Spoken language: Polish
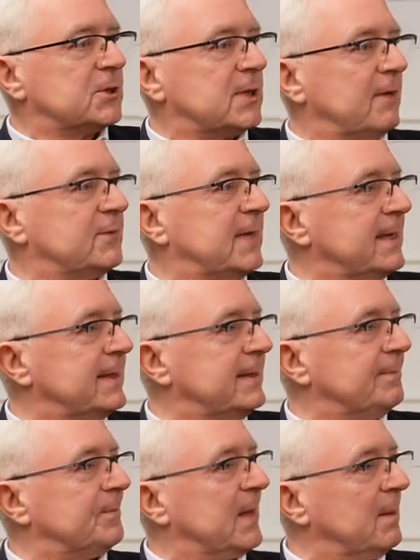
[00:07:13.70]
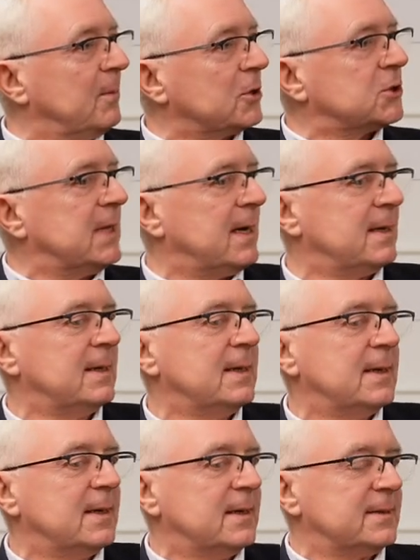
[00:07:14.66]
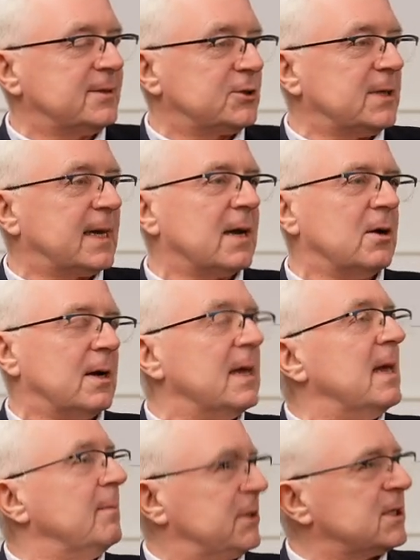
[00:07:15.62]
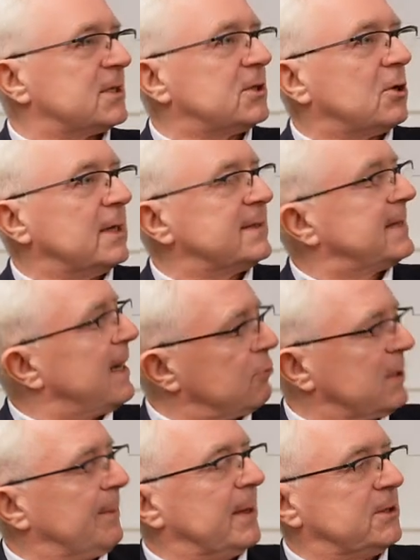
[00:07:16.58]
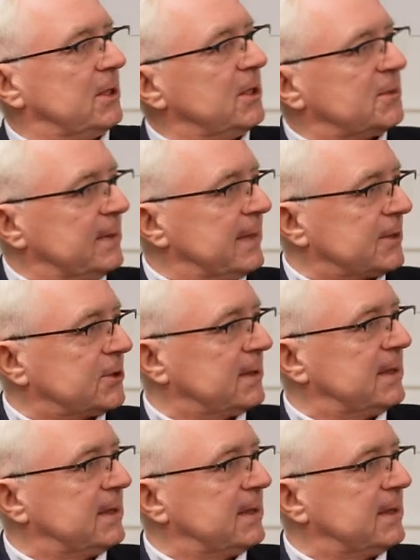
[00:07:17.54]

że wtedy można e, coś takiego, myślę, że trochę strachu napędziliśmy, także